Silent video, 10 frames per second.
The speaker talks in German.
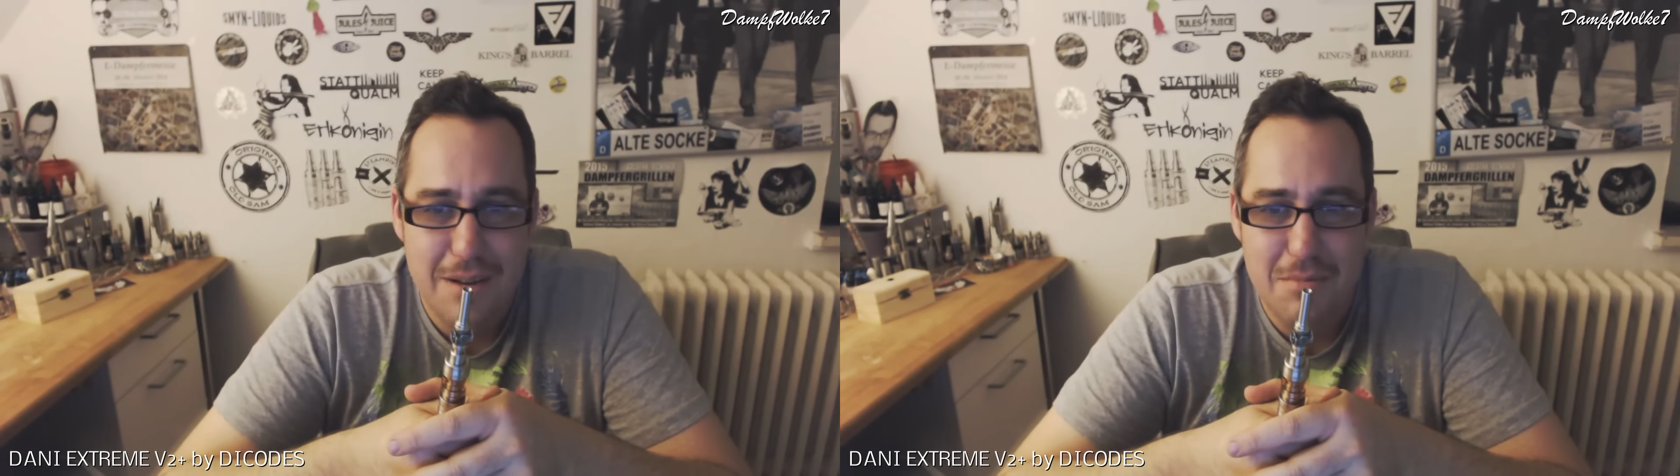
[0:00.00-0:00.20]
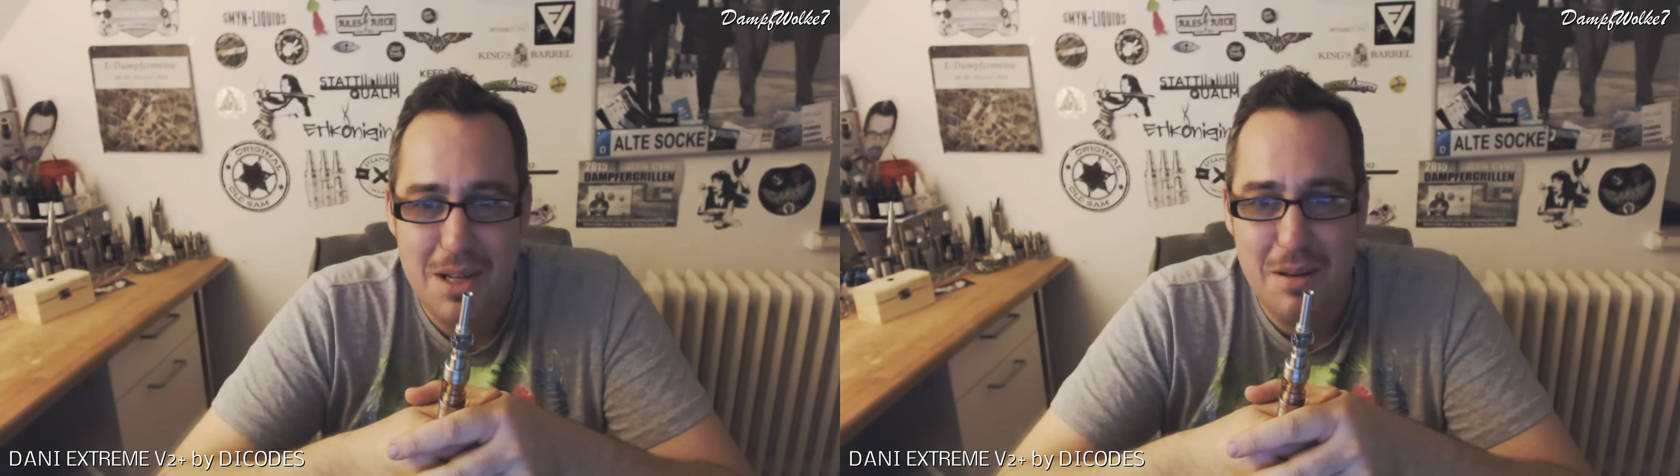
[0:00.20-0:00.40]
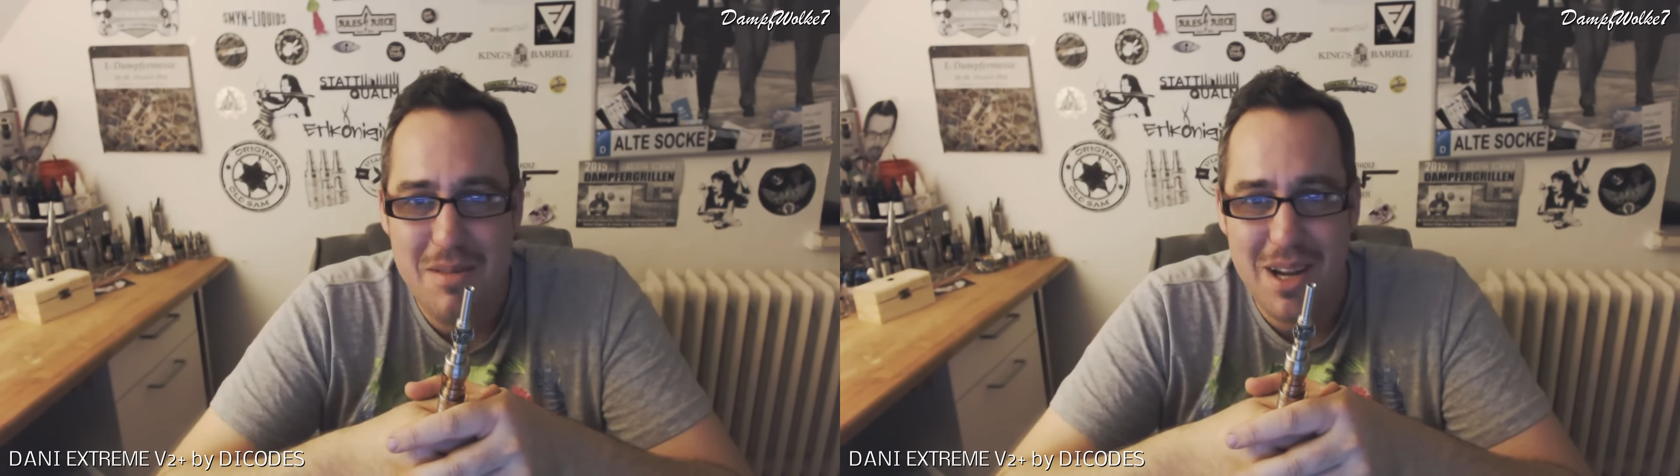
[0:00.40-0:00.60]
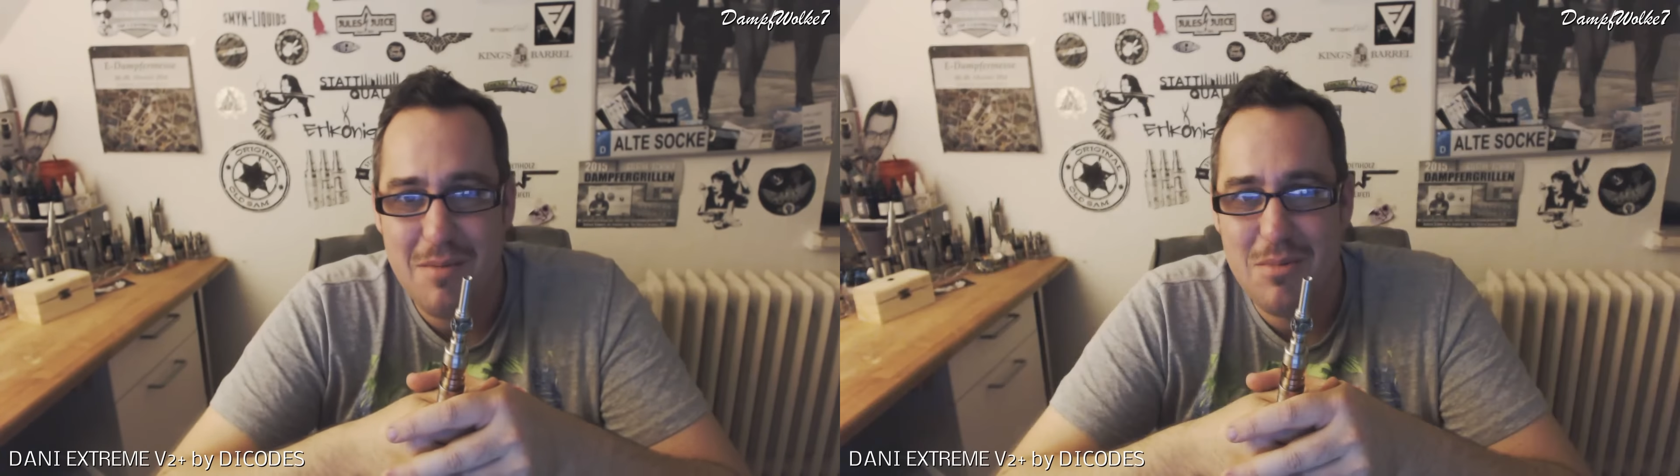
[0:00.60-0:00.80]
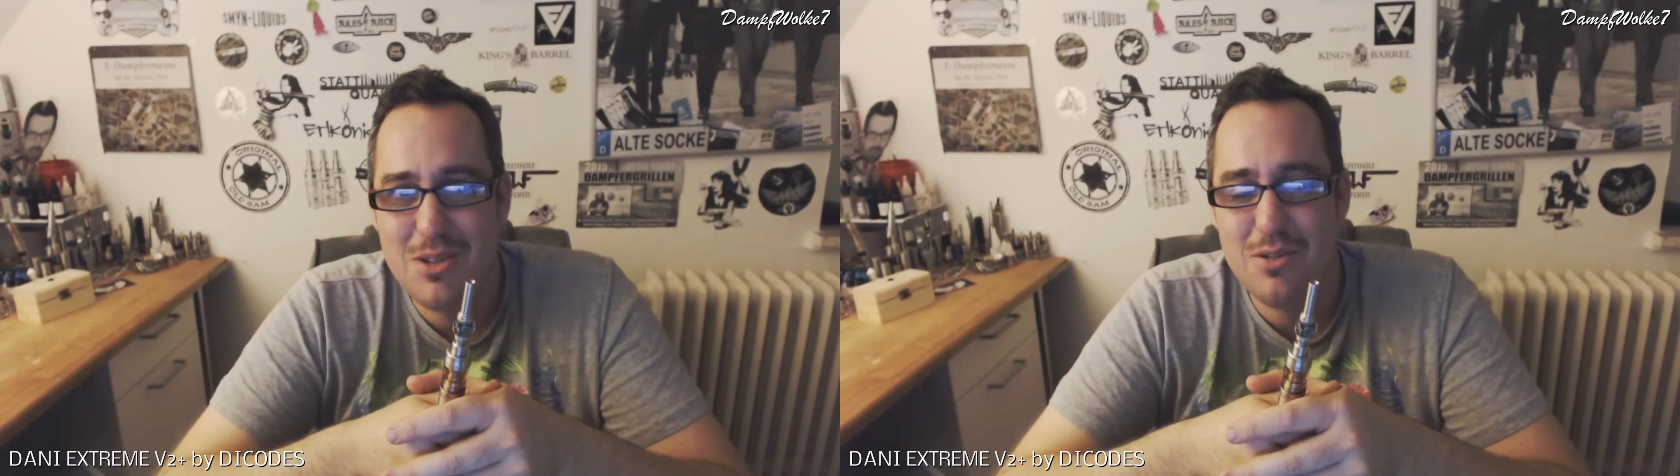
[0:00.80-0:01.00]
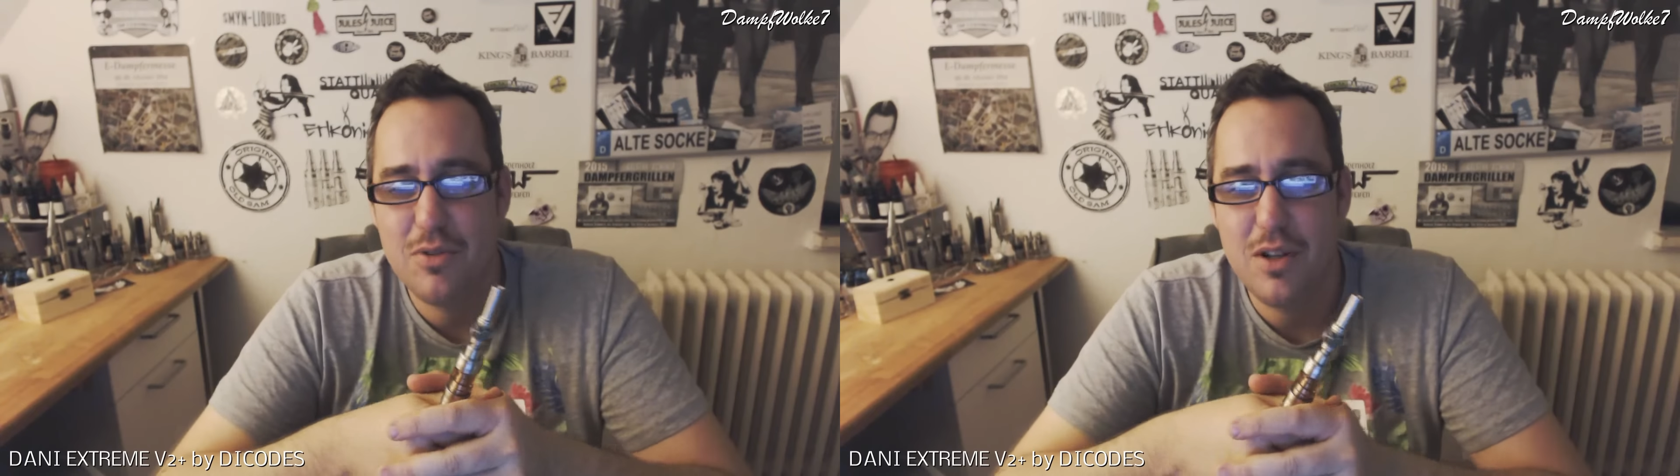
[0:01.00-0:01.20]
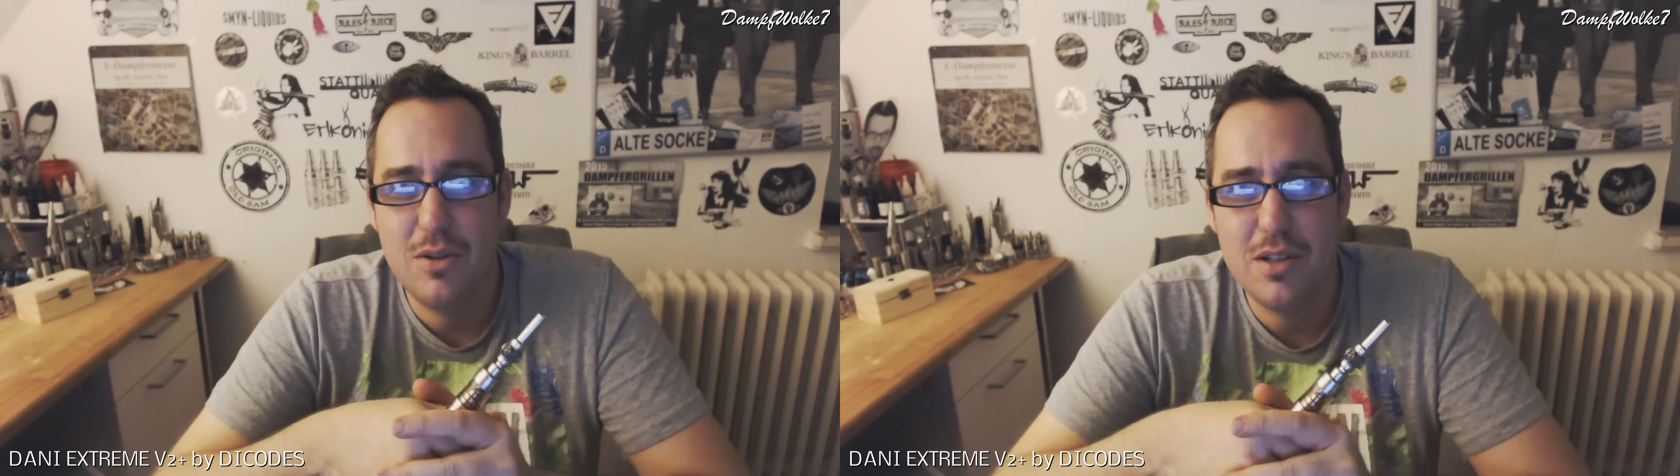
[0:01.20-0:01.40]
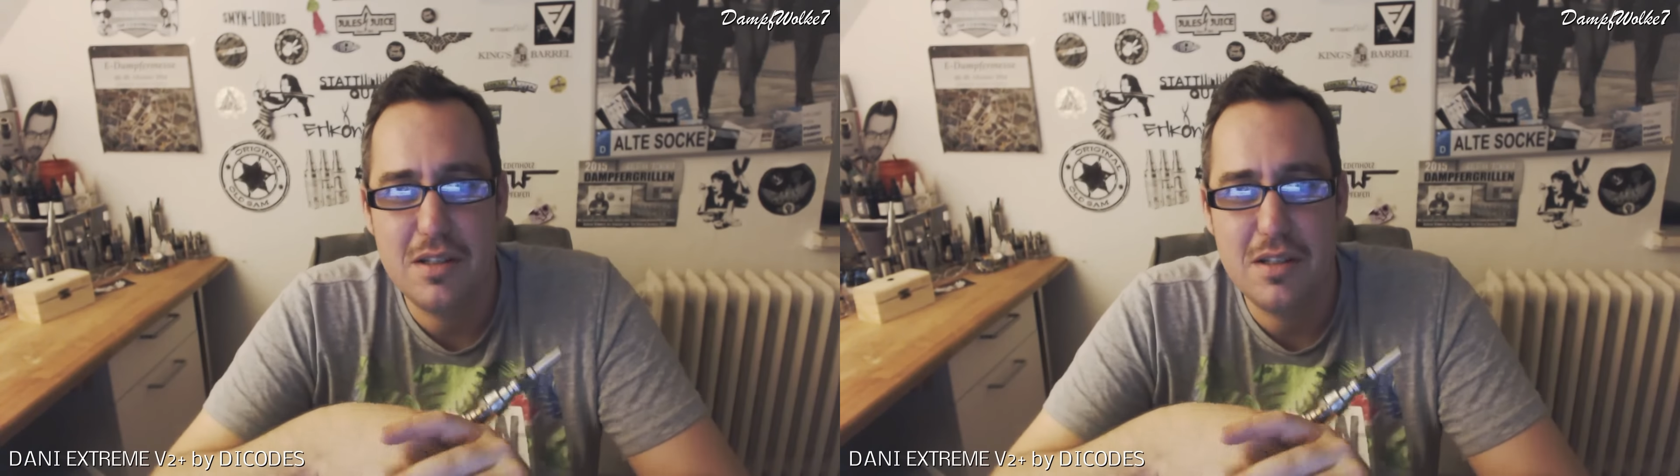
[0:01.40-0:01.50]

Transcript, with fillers: seid mit dem Ergebnis zufrieden und